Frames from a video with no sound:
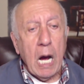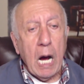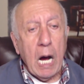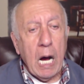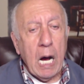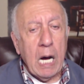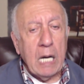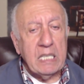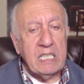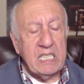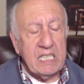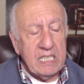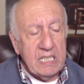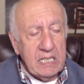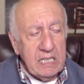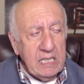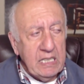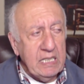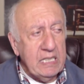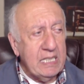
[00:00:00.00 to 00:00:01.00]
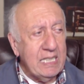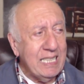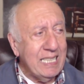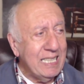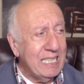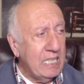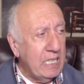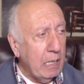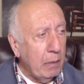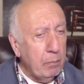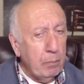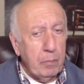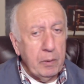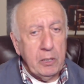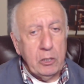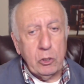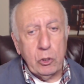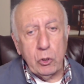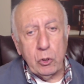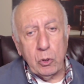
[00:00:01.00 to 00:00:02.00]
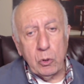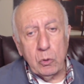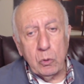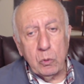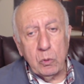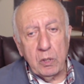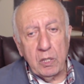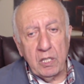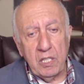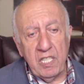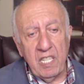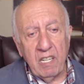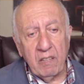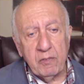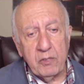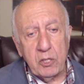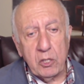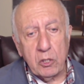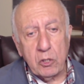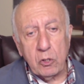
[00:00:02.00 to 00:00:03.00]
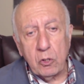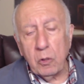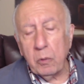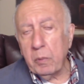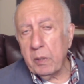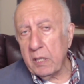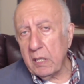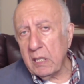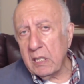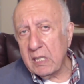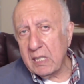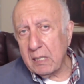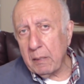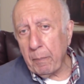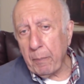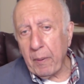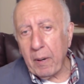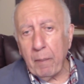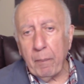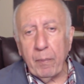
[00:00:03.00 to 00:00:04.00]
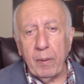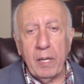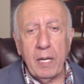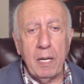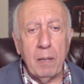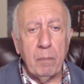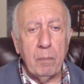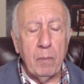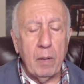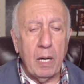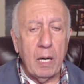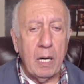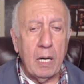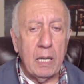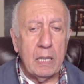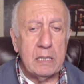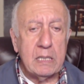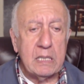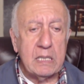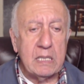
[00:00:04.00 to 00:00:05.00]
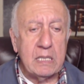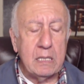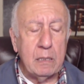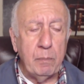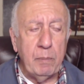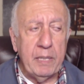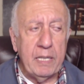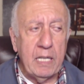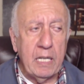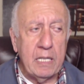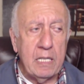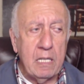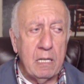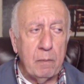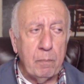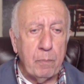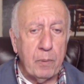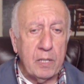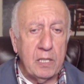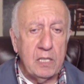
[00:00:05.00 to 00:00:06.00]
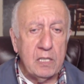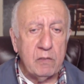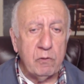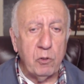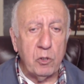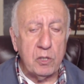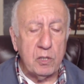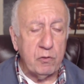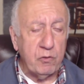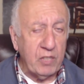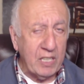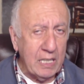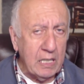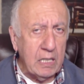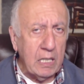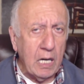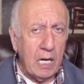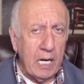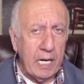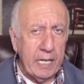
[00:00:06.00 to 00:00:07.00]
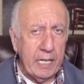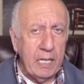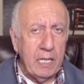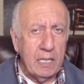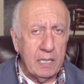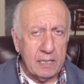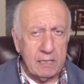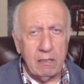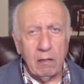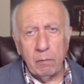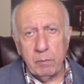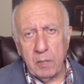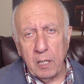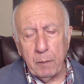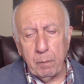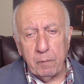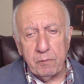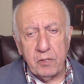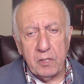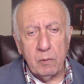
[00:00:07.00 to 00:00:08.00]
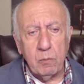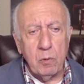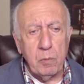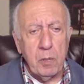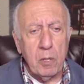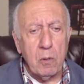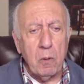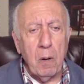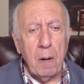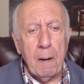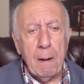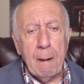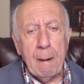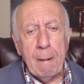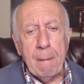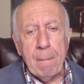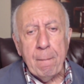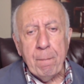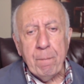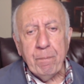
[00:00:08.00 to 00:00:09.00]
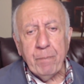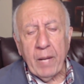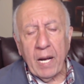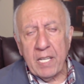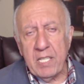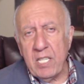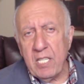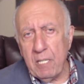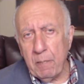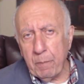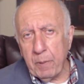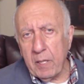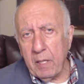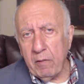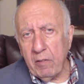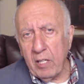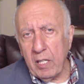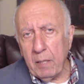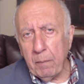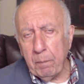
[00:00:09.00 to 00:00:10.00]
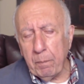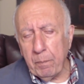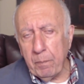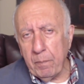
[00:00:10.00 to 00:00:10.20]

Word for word: а снизить добычу нефти, чтобы из-за проблем а, с замедлением производств в Китае и на самом деле по всему миру, они не привели,